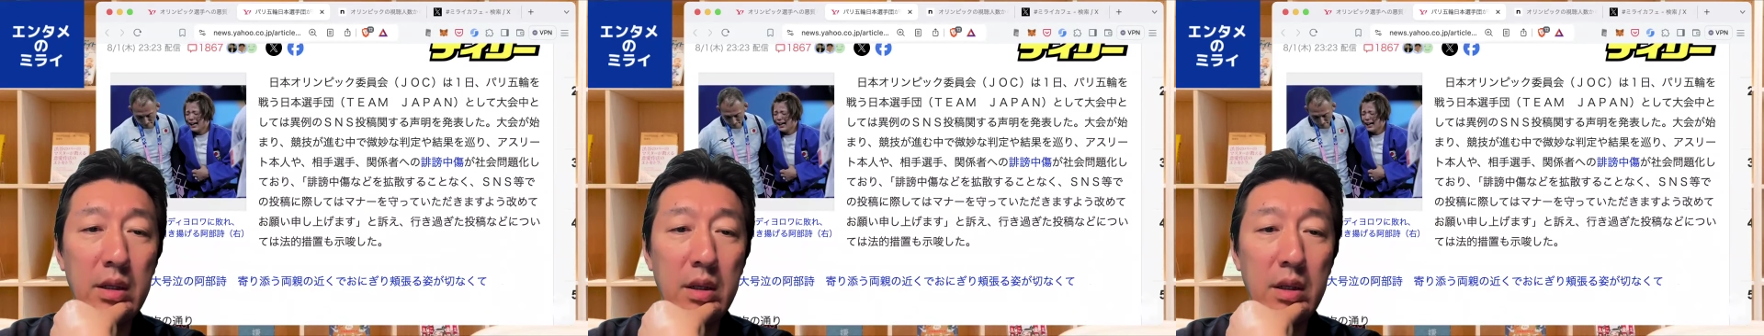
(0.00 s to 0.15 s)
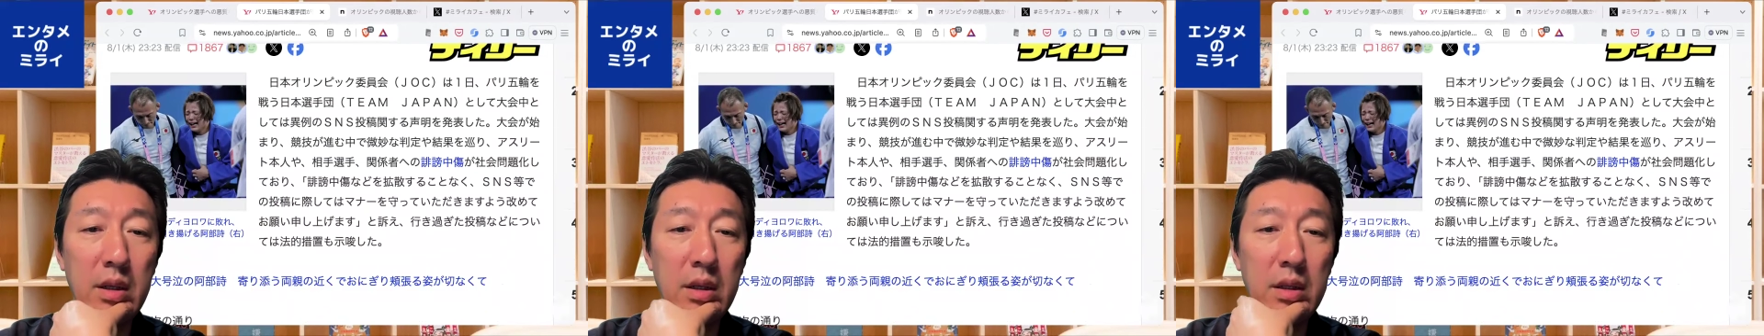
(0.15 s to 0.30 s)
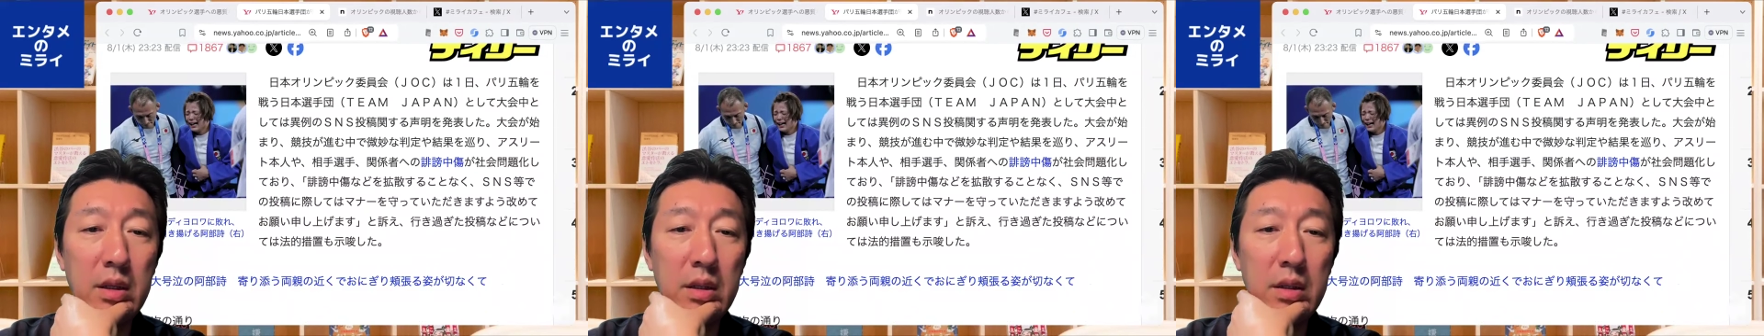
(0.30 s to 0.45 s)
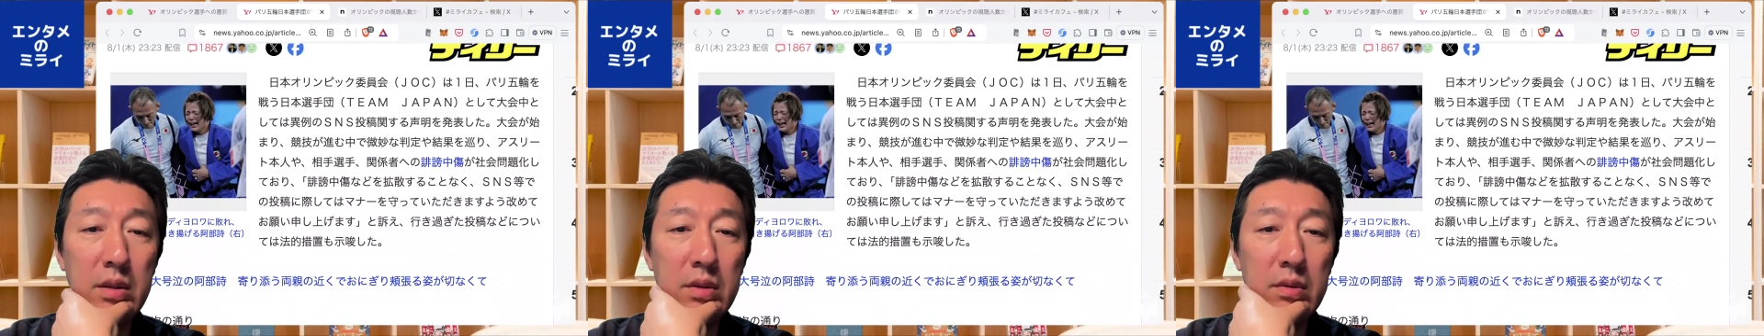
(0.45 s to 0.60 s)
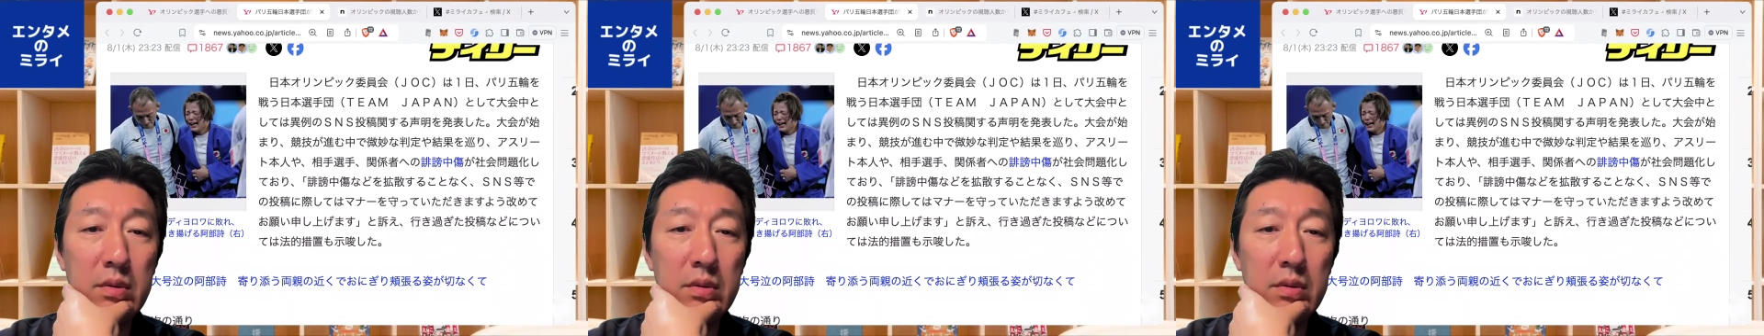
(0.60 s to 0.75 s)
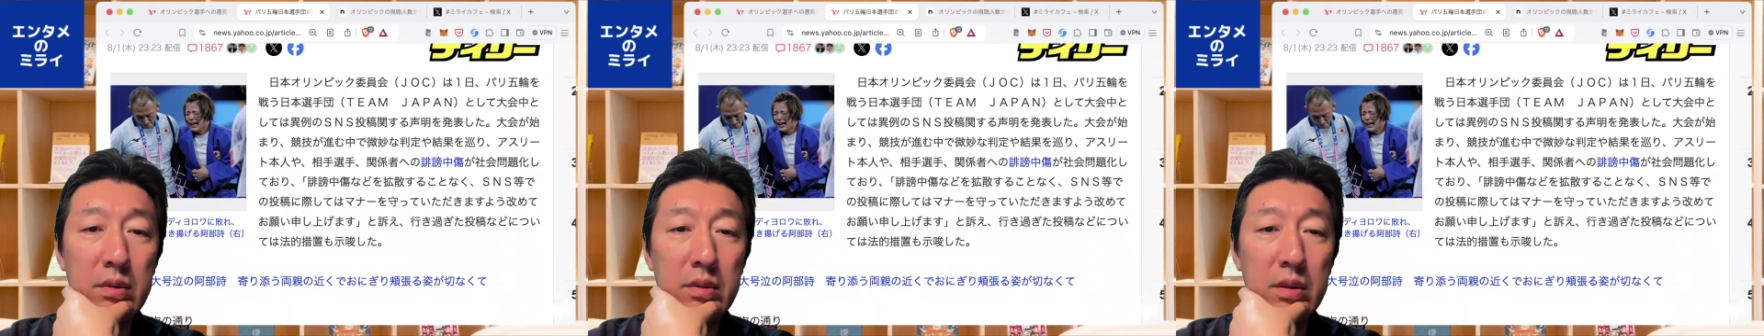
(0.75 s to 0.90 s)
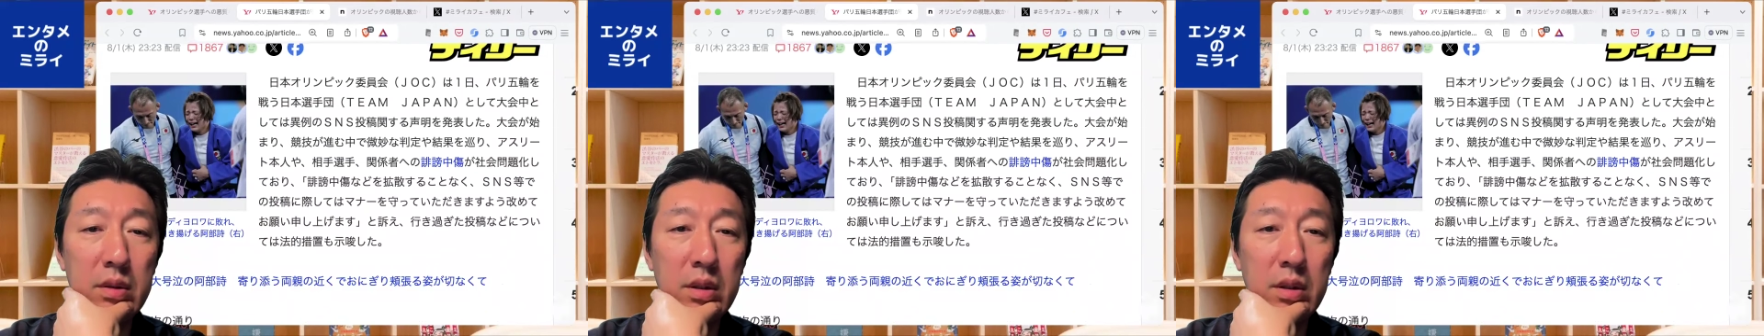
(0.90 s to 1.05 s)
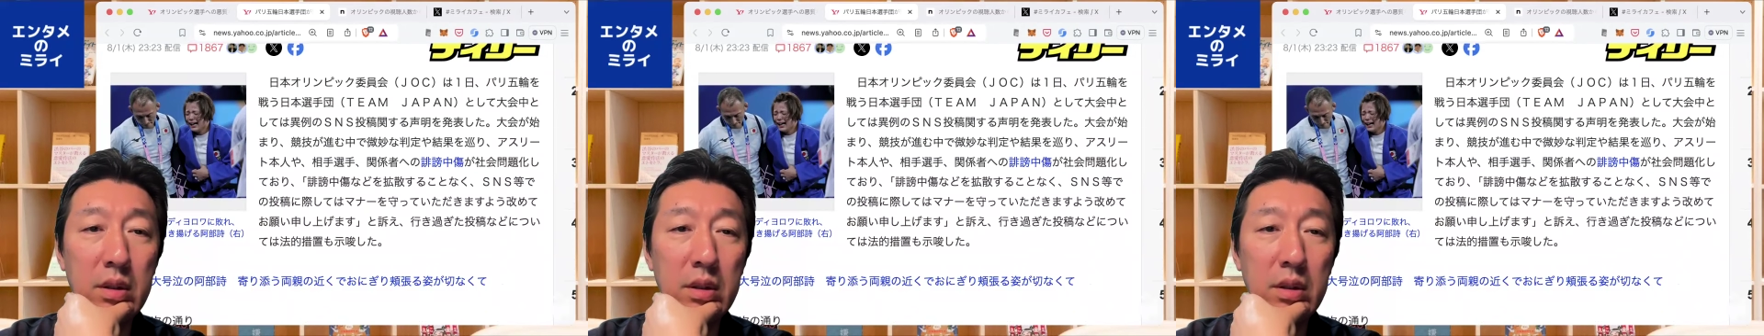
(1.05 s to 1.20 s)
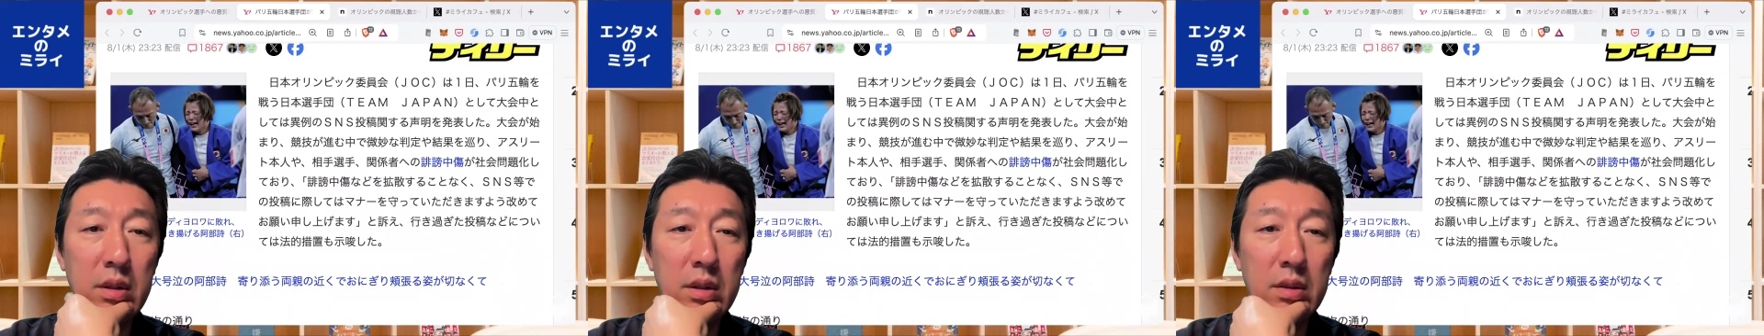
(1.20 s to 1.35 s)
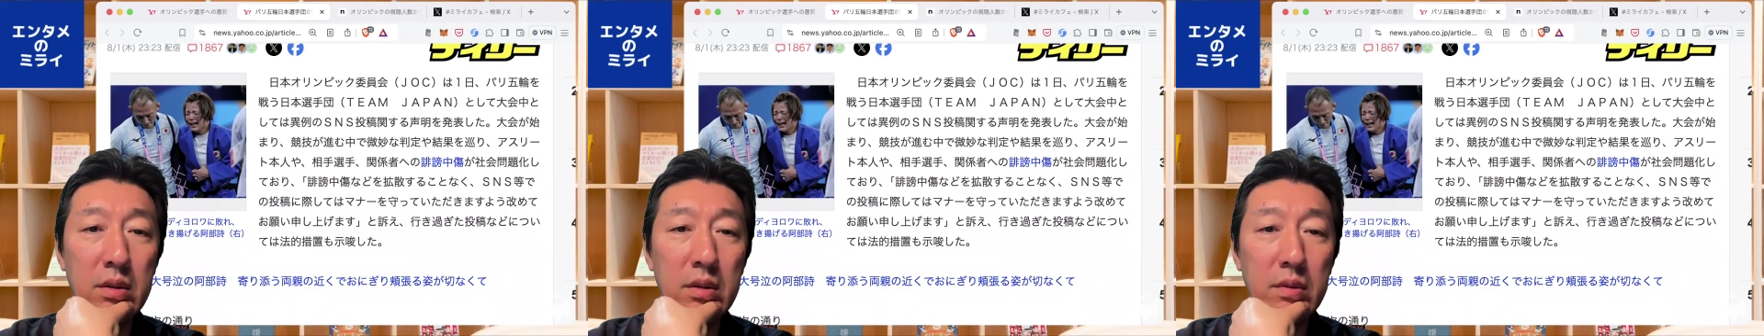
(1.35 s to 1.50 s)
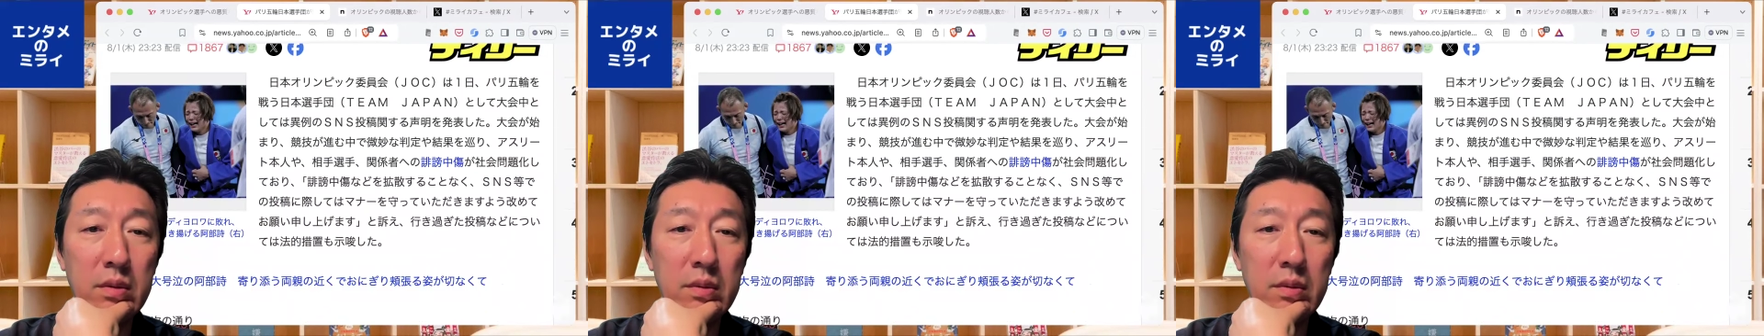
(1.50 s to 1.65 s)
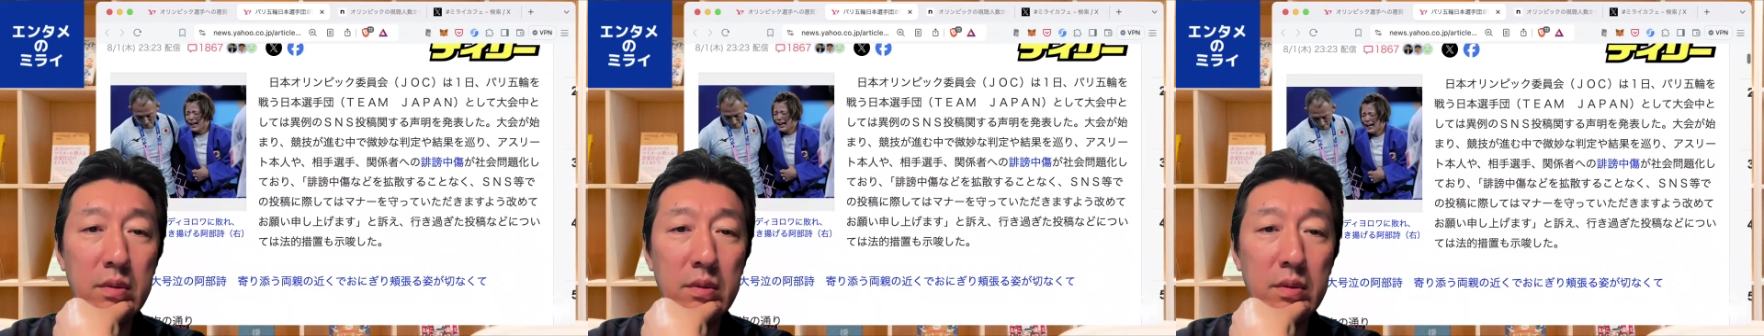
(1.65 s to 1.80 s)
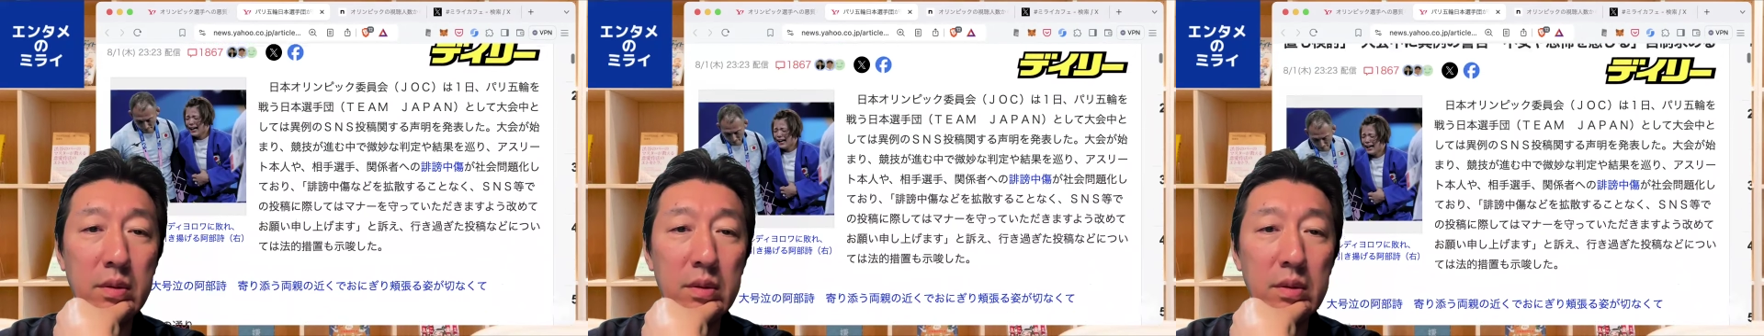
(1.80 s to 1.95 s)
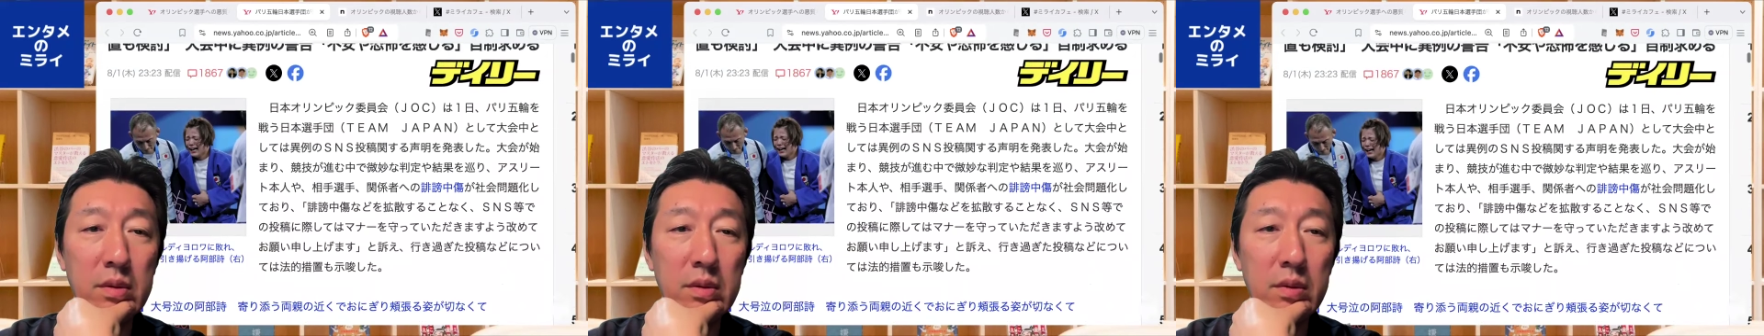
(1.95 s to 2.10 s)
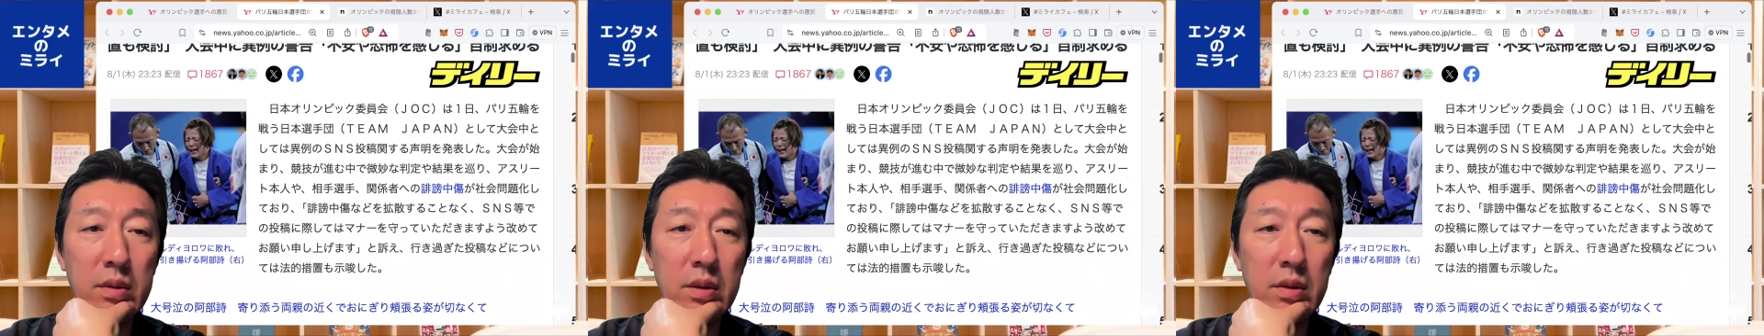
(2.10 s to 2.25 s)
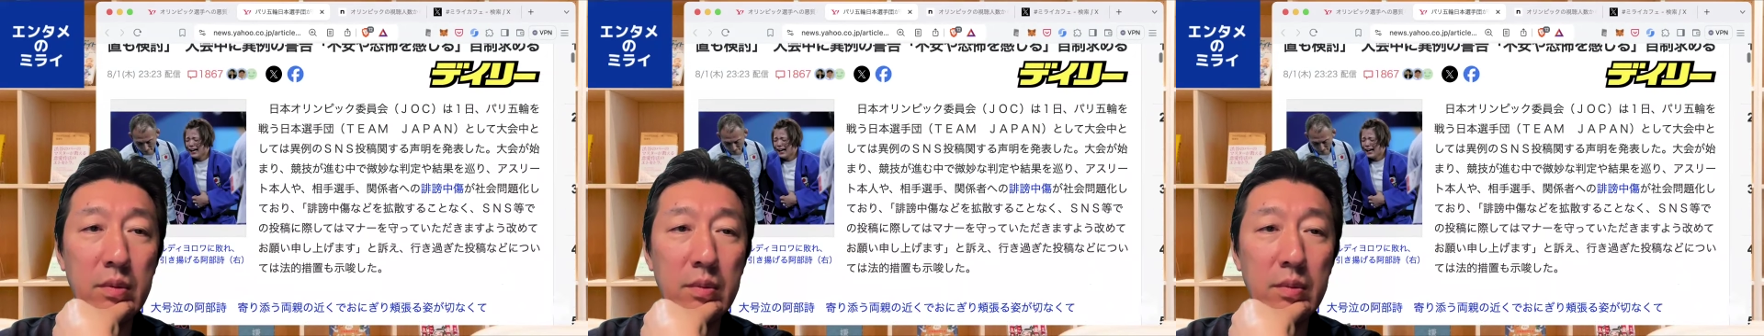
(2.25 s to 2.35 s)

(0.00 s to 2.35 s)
異例な状態だと思うんですよね。